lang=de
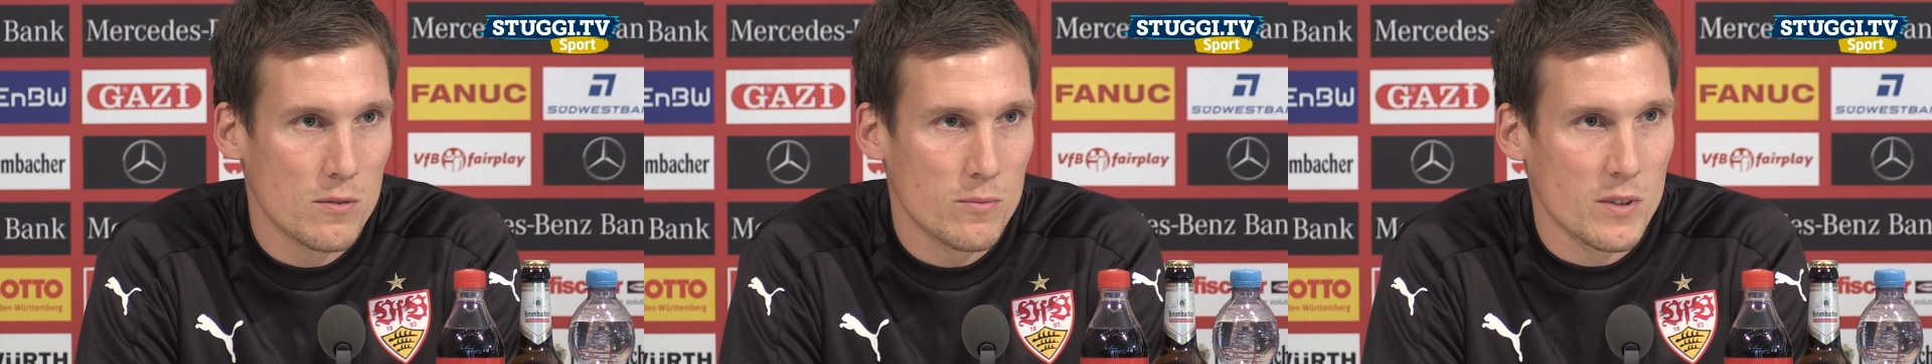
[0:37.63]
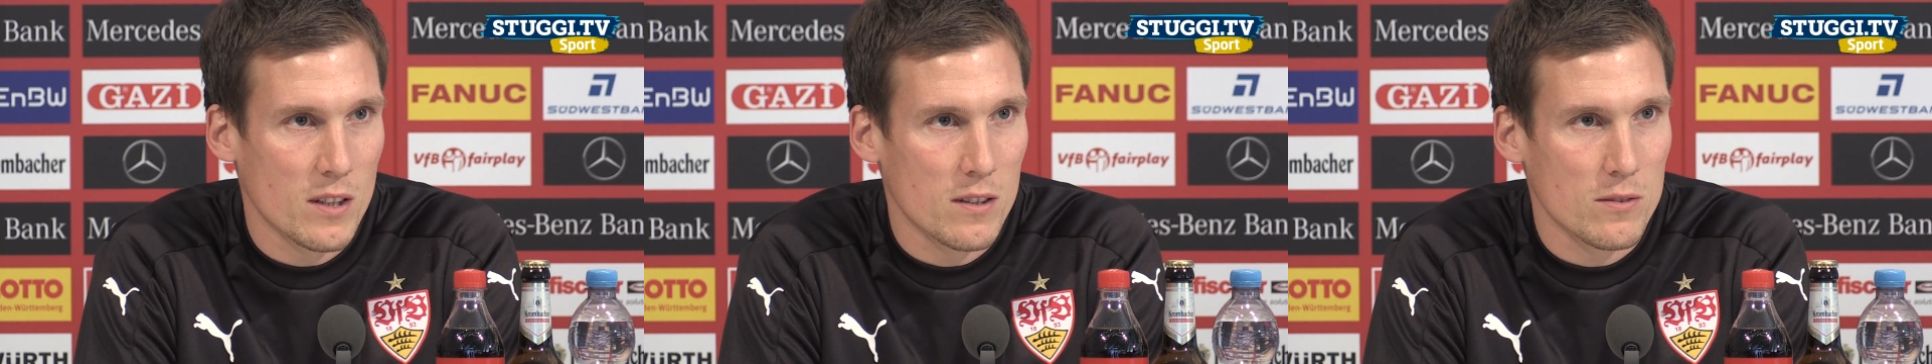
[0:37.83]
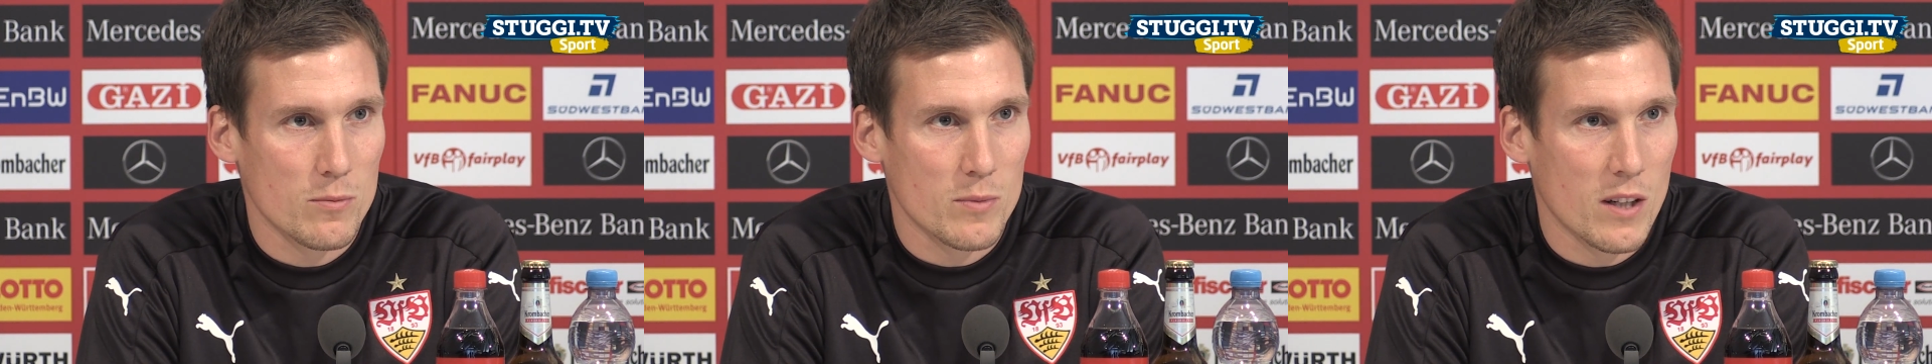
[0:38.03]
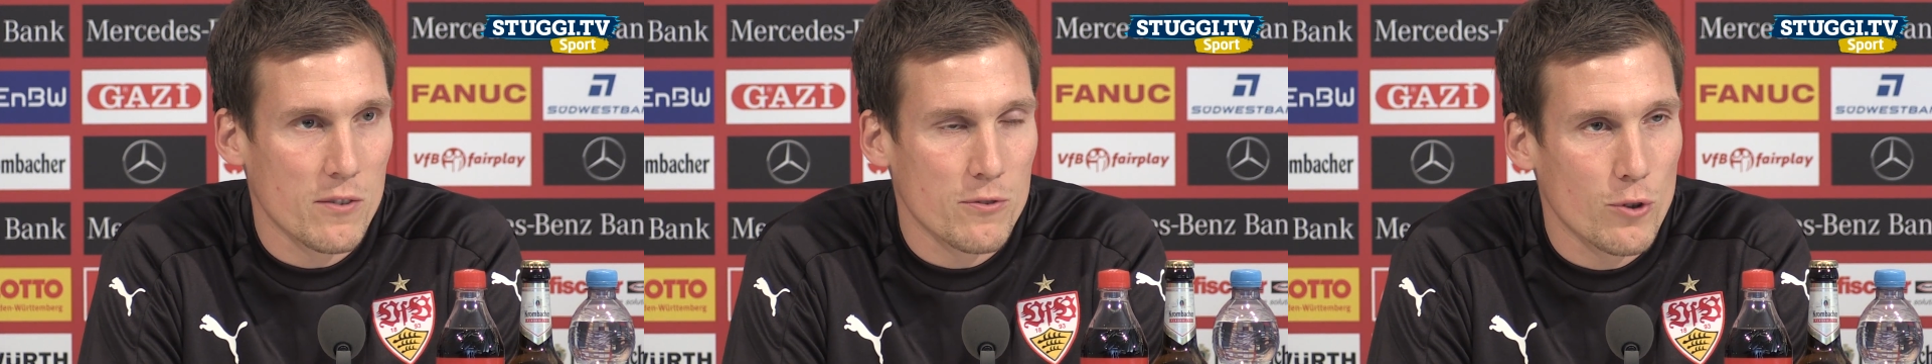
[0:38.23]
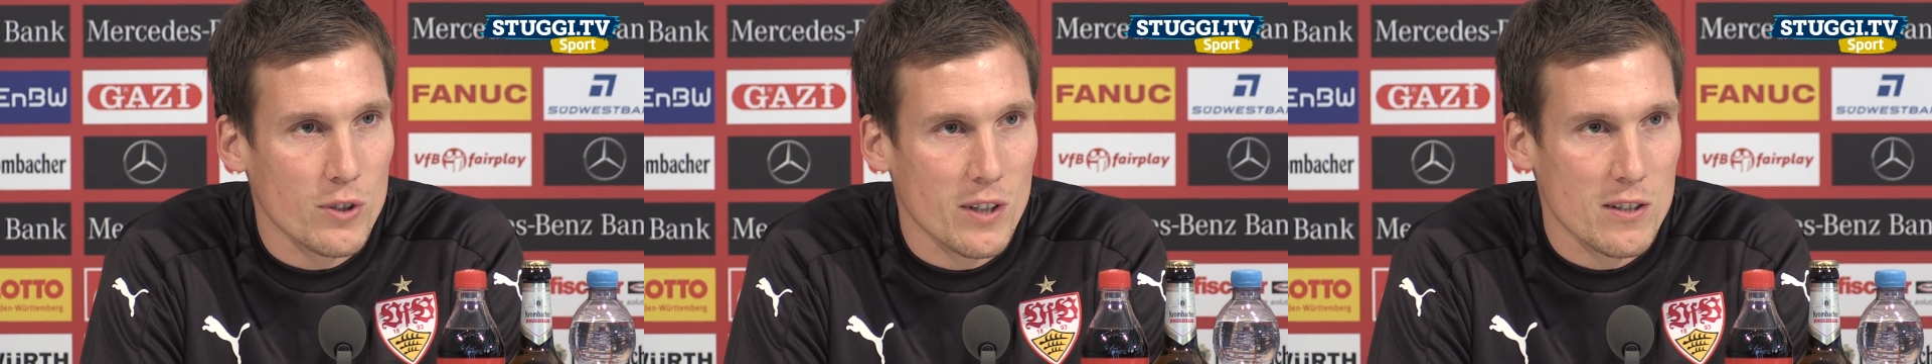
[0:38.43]
und dann, um dann
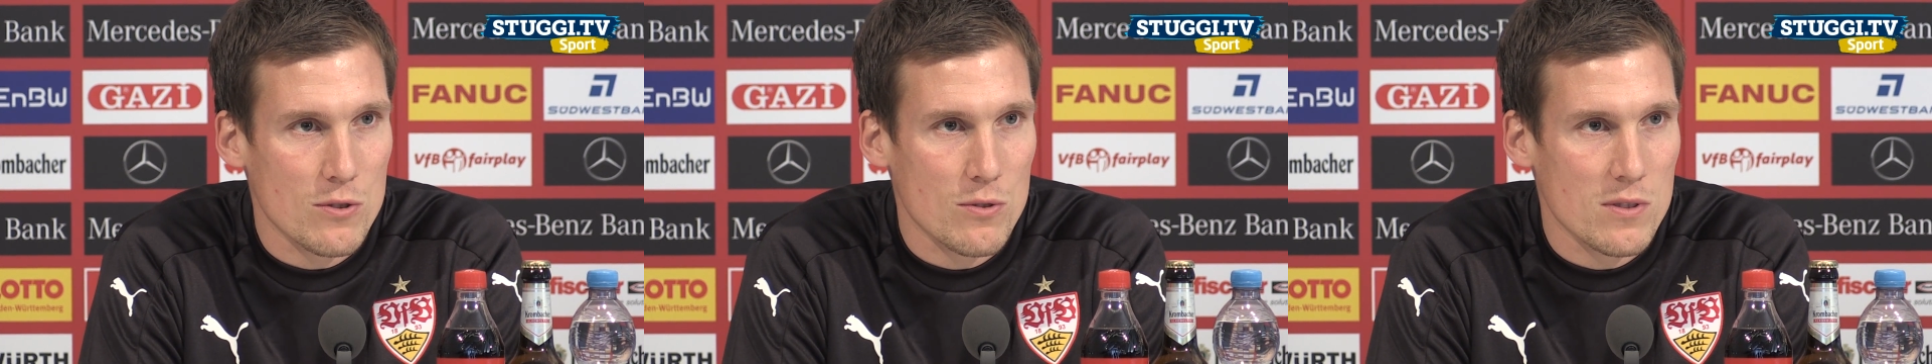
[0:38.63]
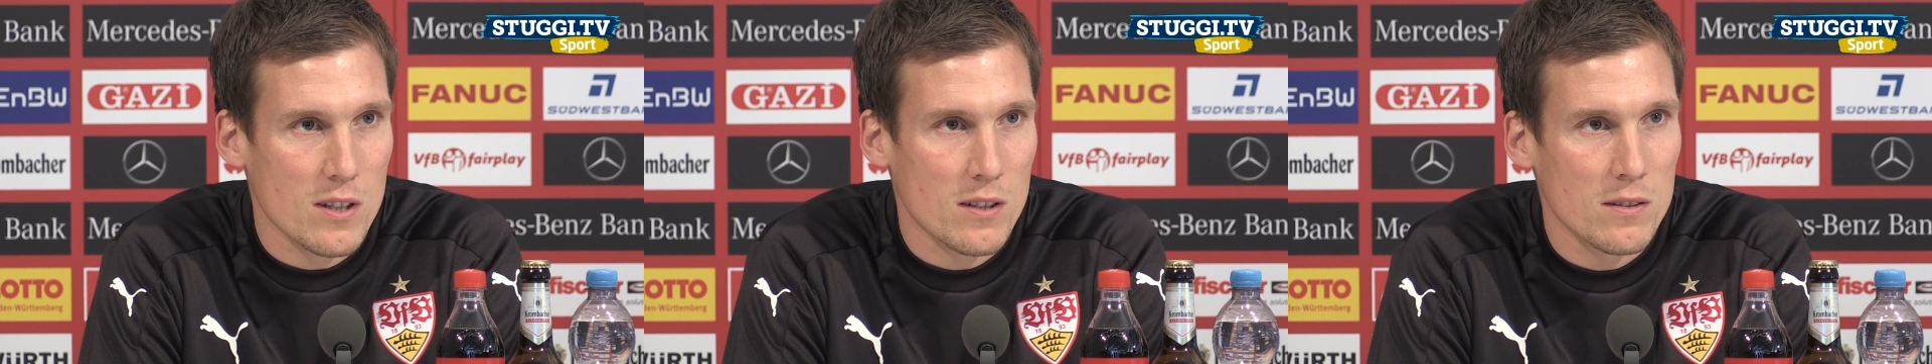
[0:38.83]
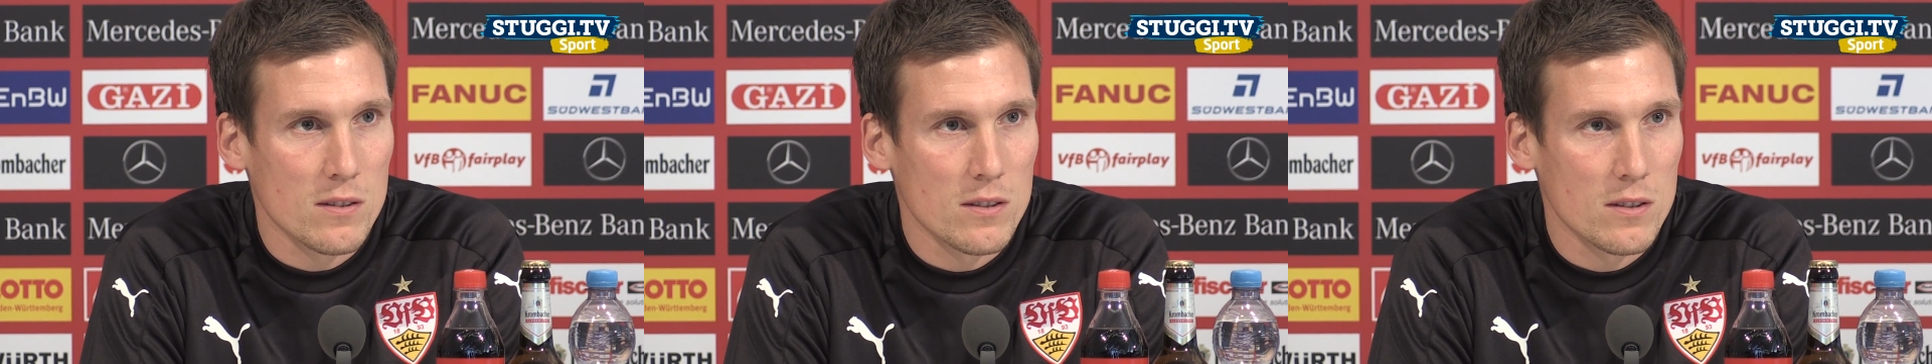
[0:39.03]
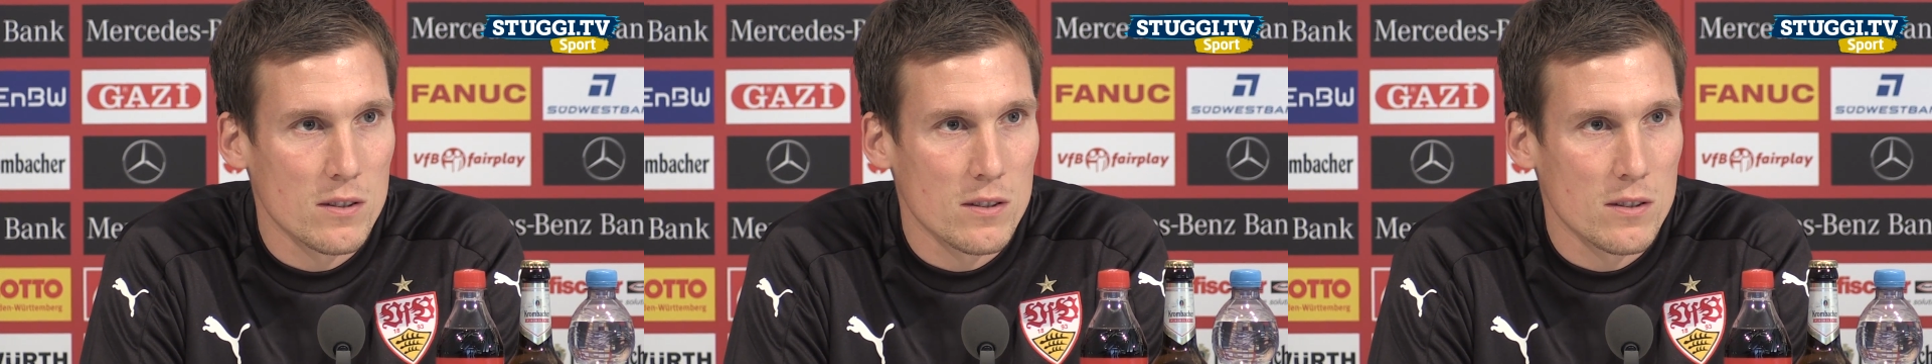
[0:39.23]
erfolgreich zu sein.